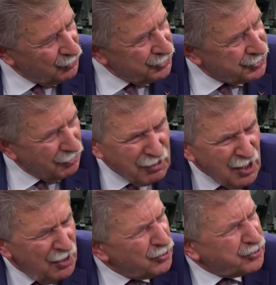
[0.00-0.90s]
amunicję. No,
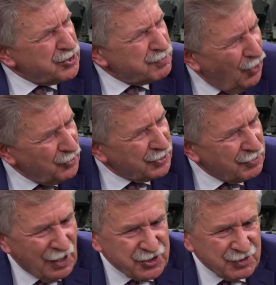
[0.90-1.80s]
no to jest podłe,
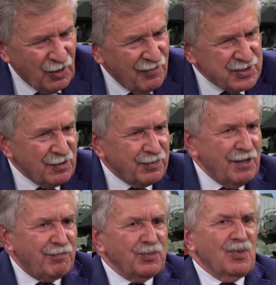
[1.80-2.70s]
tym bardziej, że moje
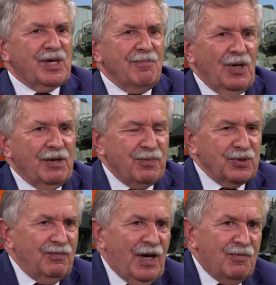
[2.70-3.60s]
wystąpienie pod pomnikiem Polek
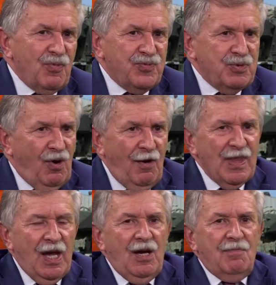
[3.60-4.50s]
Mordowana mówiło,
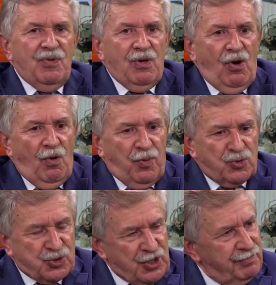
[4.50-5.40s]
mówiło o
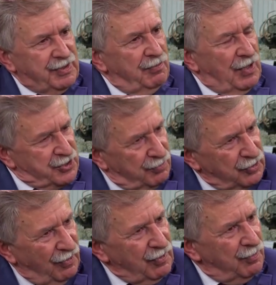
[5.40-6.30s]
potrzebie właśnie
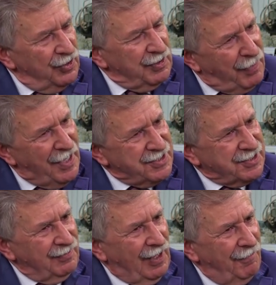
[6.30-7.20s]
budowy obrony
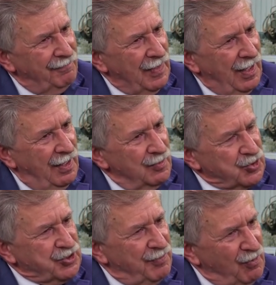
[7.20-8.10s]
państwa.
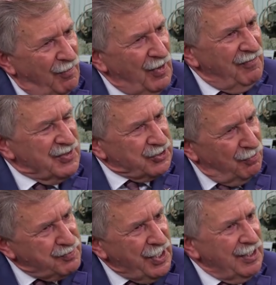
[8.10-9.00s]
Przecież nie było moim
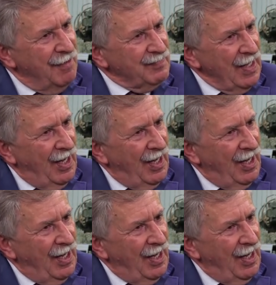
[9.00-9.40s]
wystąpieniem